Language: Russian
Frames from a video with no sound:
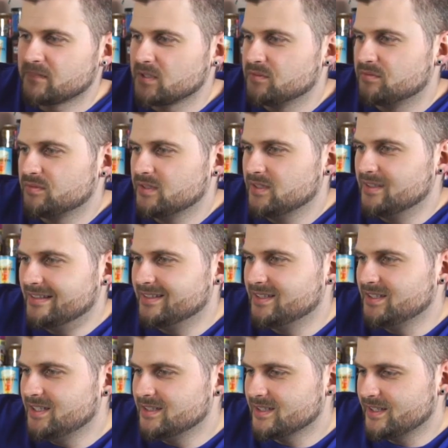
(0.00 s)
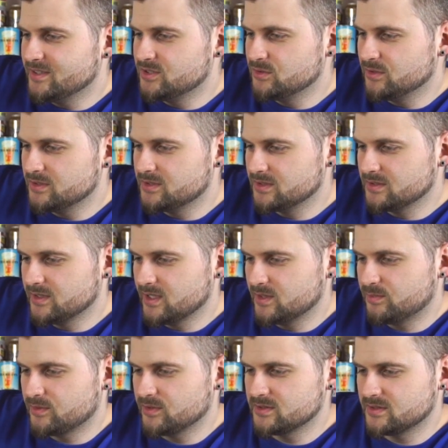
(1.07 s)
вы не найдете так
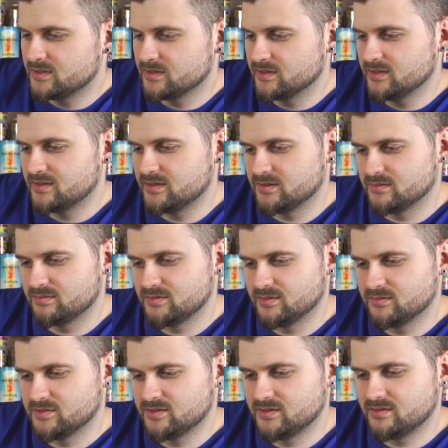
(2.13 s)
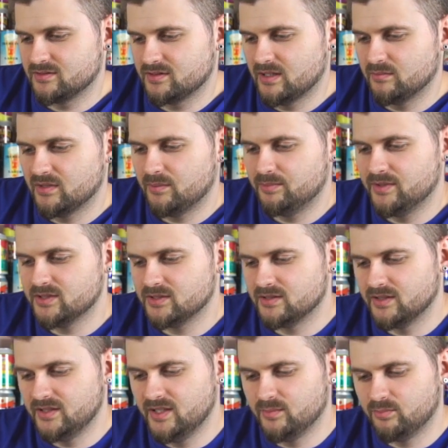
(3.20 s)
просто это, потому что там
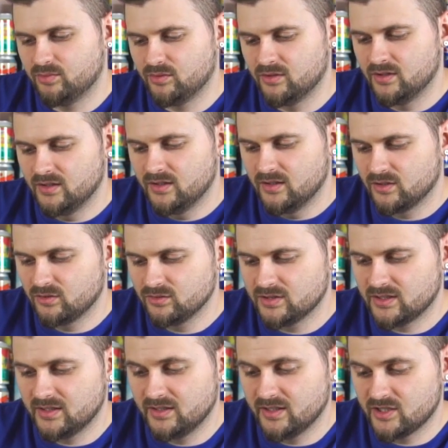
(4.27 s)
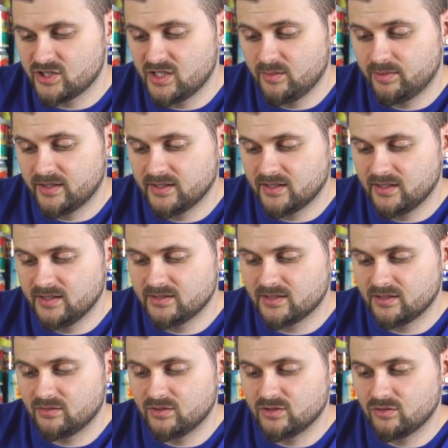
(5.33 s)
написано не по-русски, даже не
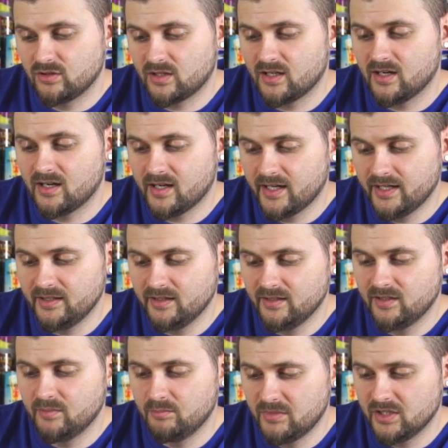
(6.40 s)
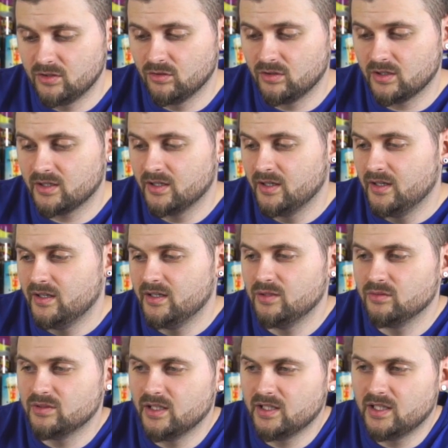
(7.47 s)
по-английски. То есть только Хани, Медок и
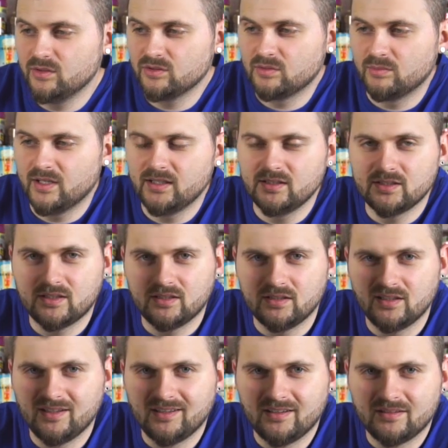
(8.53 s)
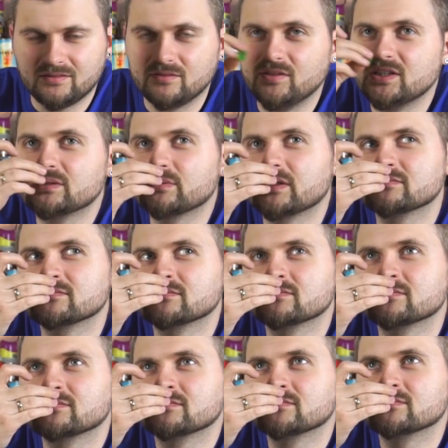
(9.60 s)
вот такие вот маленькие, видимо,
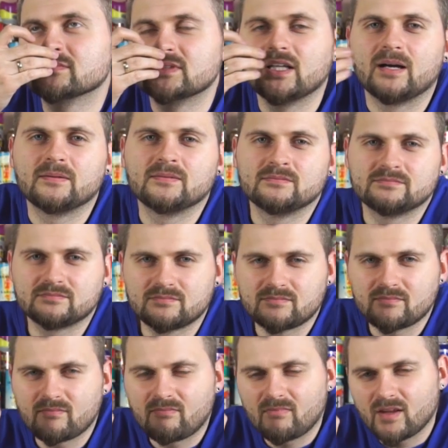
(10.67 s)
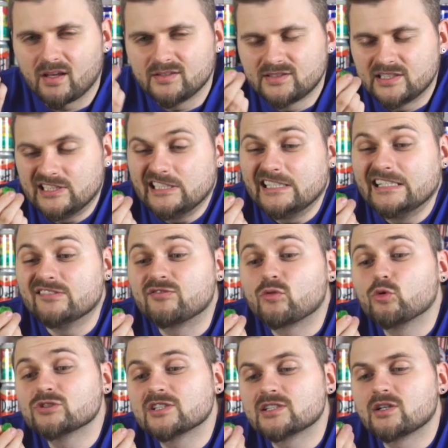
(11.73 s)
да,
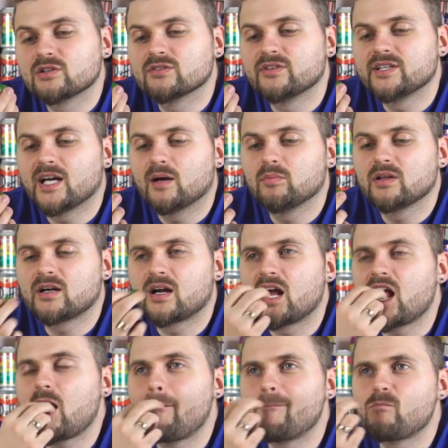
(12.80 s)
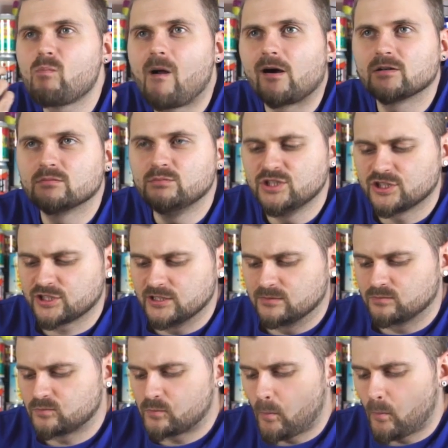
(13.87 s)
вкуса зеленого яблока мишки.